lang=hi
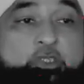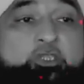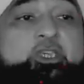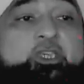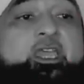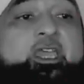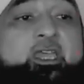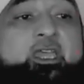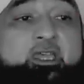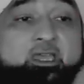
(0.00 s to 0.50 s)

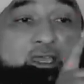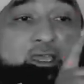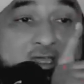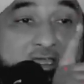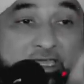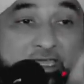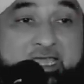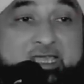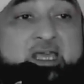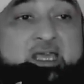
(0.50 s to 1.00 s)
उससे
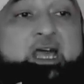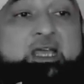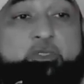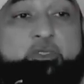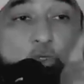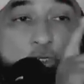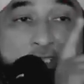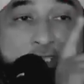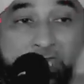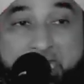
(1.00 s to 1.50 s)

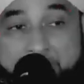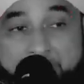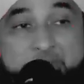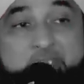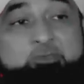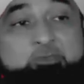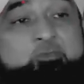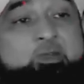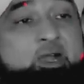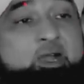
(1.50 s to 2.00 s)
खैरात और
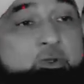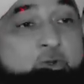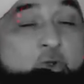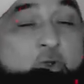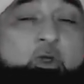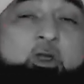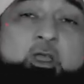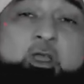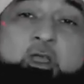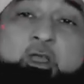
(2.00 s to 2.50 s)
रहमत
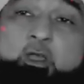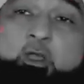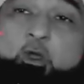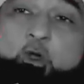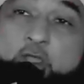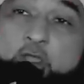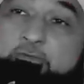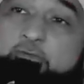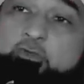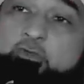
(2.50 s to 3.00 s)
मांगो
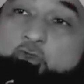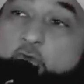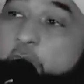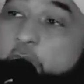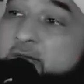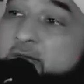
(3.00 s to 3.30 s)
और वो